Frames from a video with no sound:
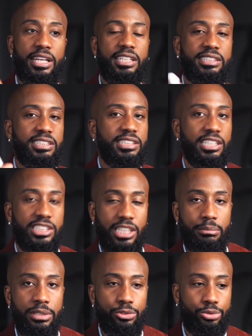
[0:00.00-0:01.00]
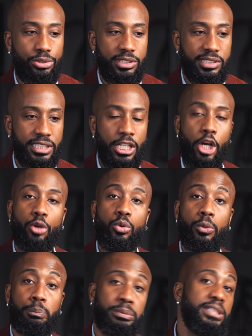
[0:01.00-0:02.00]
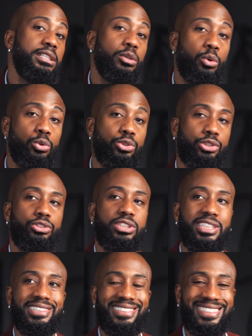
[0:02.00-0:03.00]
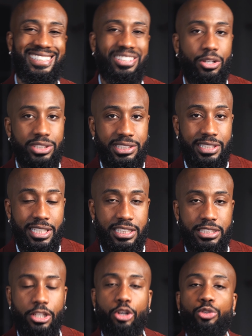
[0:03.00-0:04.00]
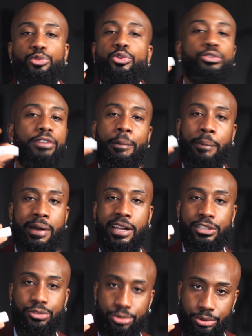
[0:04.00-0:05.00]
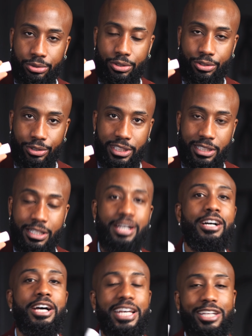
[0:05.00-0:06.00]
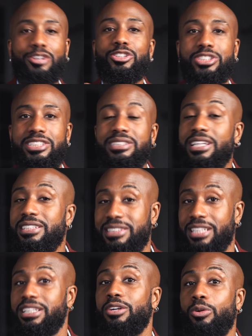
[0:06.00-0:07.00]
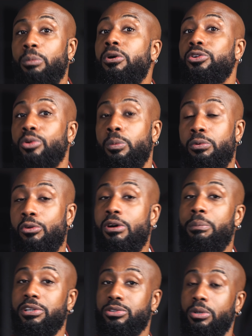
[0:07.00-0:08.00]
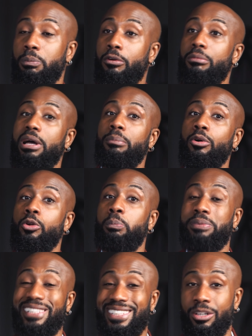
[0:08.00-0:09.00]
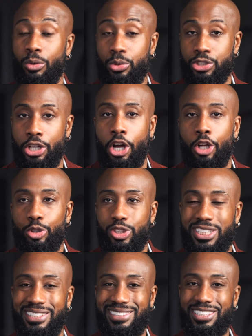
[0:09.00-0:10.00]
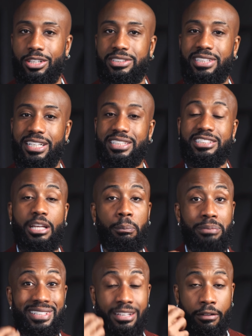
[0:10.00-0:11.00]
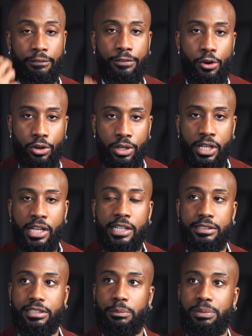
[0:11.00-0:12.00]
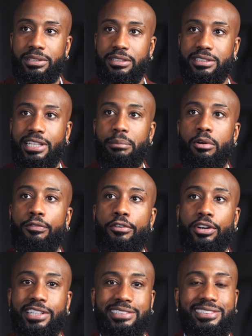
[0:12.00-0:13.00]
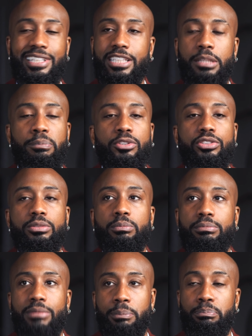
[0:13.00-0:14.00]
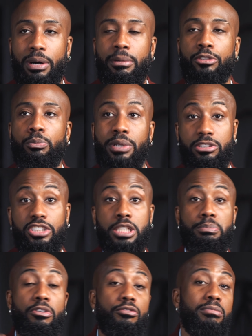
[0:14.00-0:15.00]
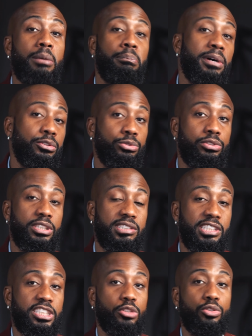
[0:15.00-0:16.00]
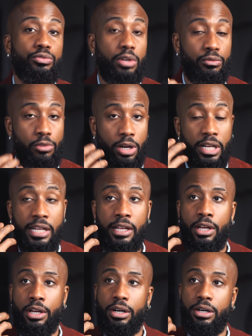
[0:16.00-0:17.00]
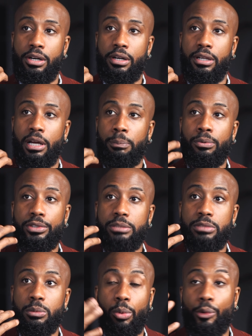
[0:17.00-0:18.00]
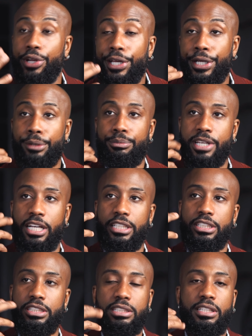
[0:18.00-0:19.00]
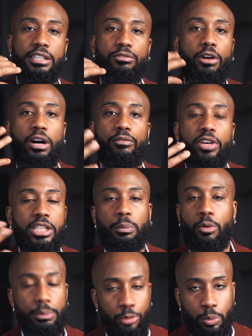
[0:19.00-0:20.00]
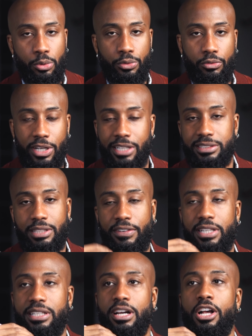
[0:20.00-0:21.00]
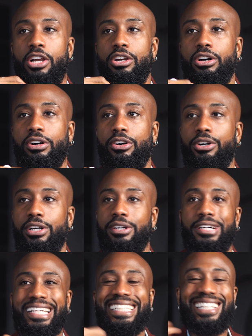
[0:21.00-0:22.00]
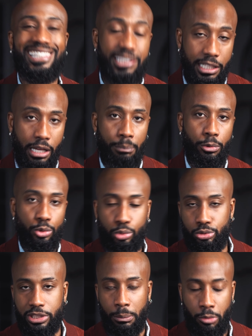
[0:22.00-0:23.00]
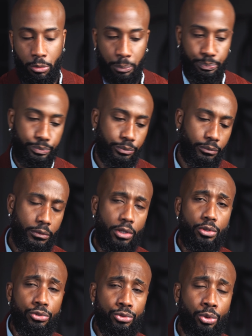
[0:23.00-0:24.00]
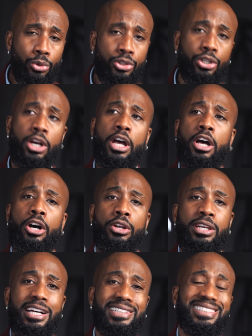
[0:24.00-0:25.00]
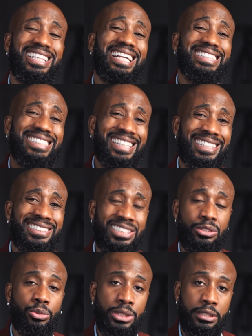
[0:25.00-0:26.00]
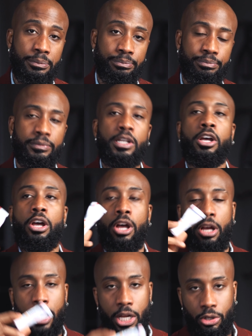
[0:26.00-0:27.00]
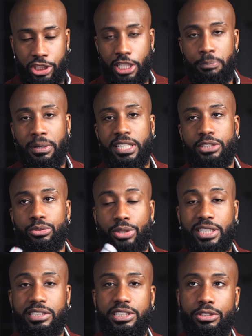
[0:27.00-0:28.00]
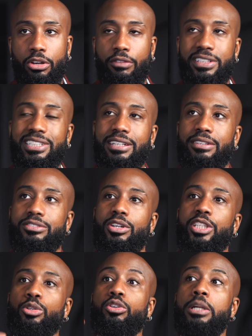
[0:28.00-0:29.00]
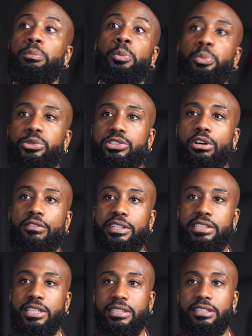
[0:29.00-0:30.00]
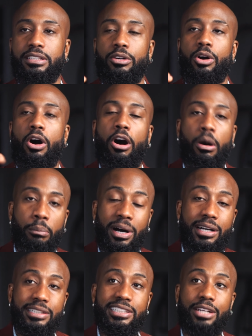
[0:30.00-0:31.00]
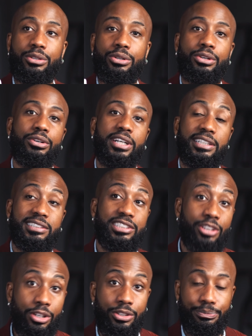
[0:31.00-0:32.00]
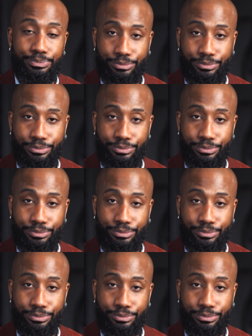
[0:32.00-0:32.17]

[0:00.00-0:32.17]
Et si tu n'as jamais utilisé le peeling rouge de chez The Ordinary, ne va pas là-dessus ok Et quand je dis ça, certains comprendront pourquoi, parce que premièrement, le pinning rouge de chez The Ordinary, c'est un pinning fort. C'est un pinning tellement fort qu'il y a certaines personnes, même pas mal de personnes qui peuvent même pas l'utiliser, sinon ils vont avoir euh, la peau limite brûlée, ou bien ils, vont avoir des problèmes de peau. Voilà, ça va leur euh, irriter la peau, tout simplement. Donc là, c'est de la trétinoïde. Alors, je t'avais parlé du rétinol. On va dire, dans les trucs les plus puissants, on va dire, en bas, il y a le rétinol.